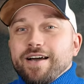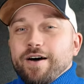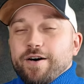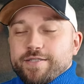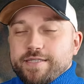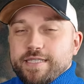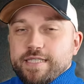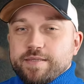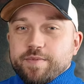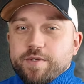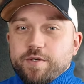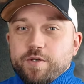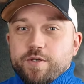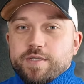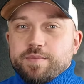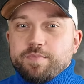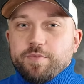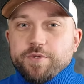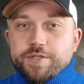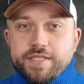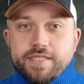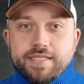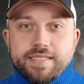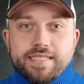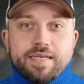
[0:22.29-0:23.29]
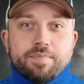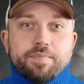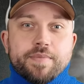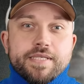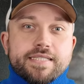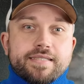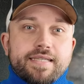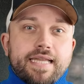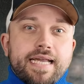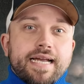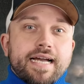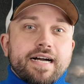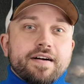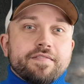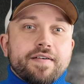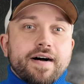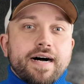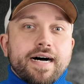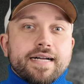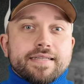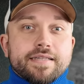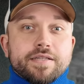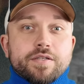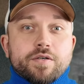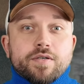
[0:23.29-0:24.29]
Aus diesem Grund musstet ihr ein bisschen länger
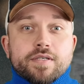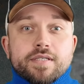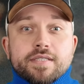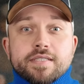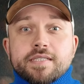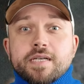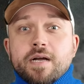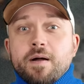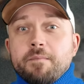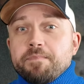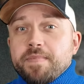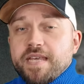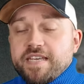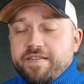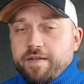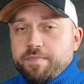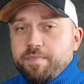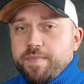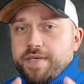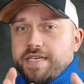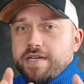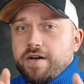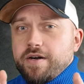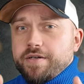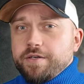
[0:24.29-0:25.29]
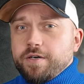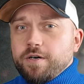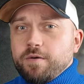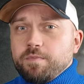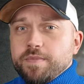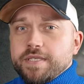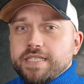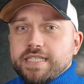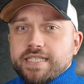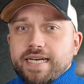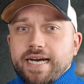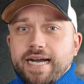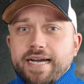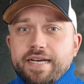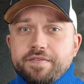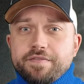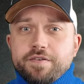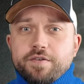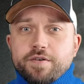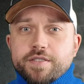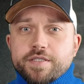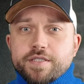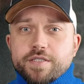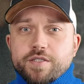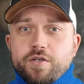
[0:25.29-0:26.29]
warten und ich hätte mich hier auch noch ein bisschen
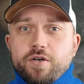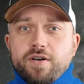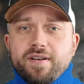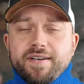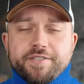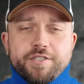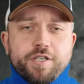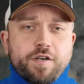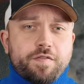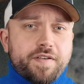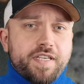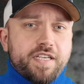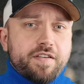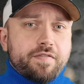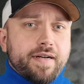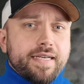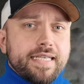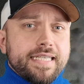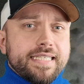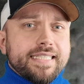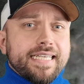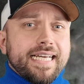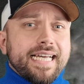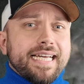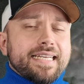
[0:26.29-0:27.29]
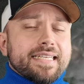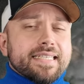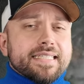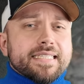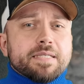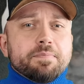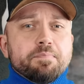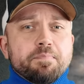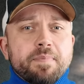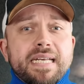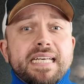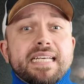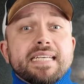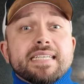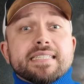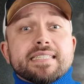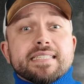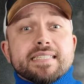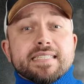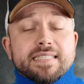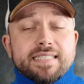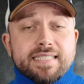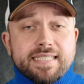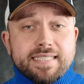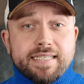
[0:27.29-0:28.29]
reinfuchsen können. Ich hoffe, die Qualität ist
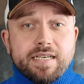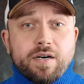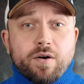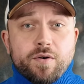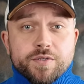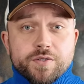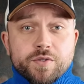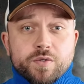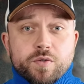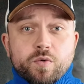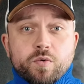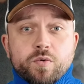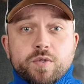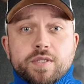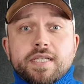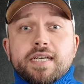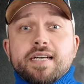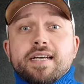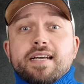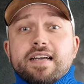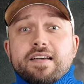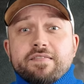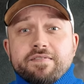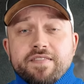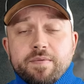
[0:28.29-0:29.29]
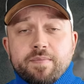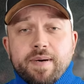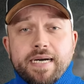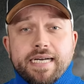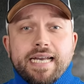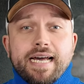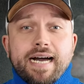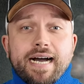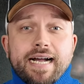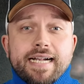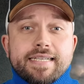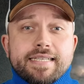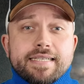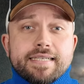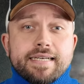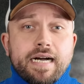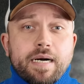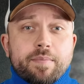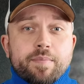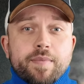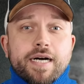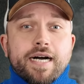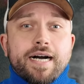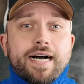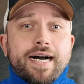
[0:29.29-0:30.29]
mindestens genauso gut wie bei der alten
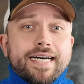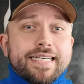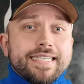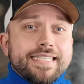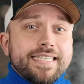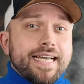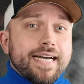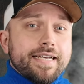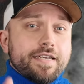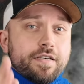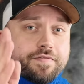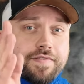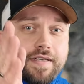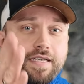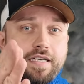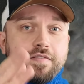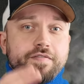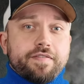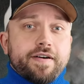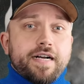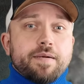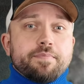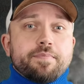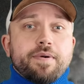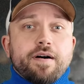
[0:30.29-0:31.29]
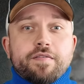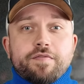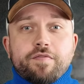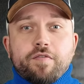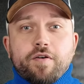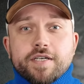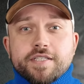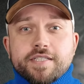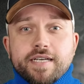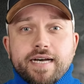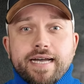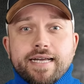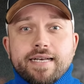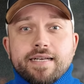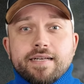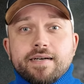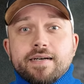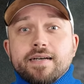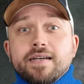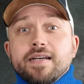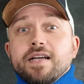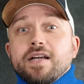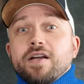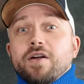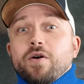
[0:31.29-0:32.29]
Kamera. Die hat auf jeden Fall ein paar Vorteile
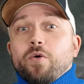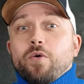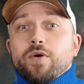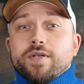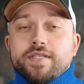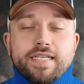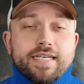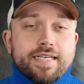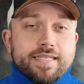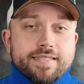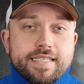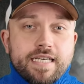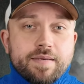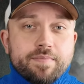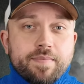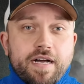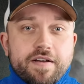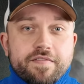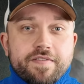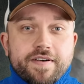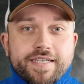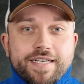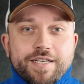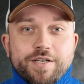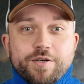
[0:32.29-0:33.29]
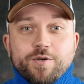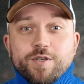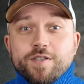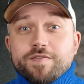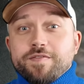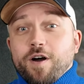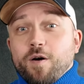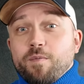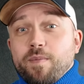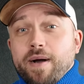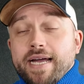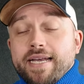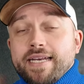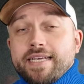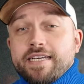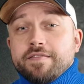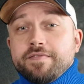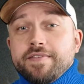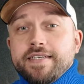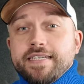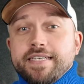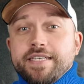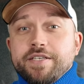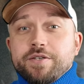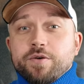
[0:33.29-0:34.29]
und das ist eben einfach der Grund, warum einige
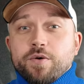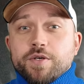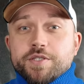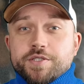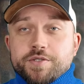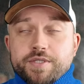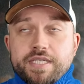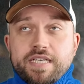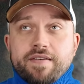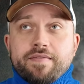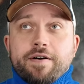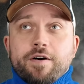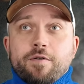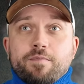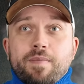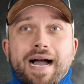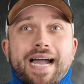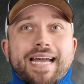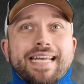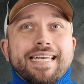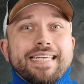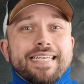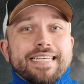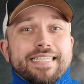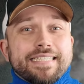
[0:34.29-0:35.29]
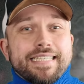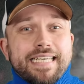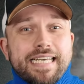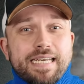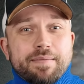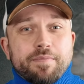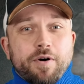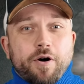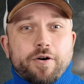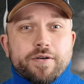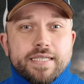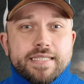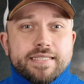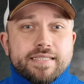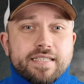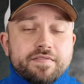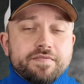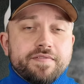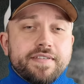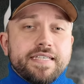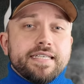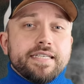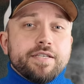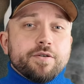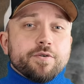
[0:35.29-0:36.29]
Videos oder warum einige Themen auch nicht in
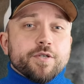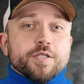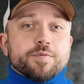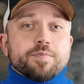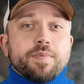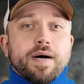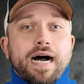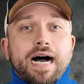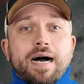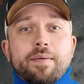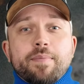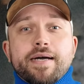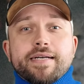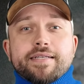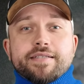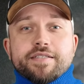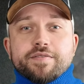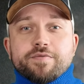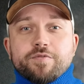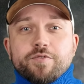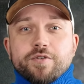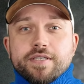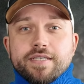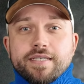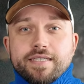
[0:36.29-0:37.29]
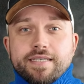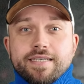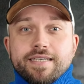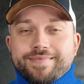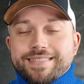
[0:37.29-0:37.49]
Videos bearbeitet wurden.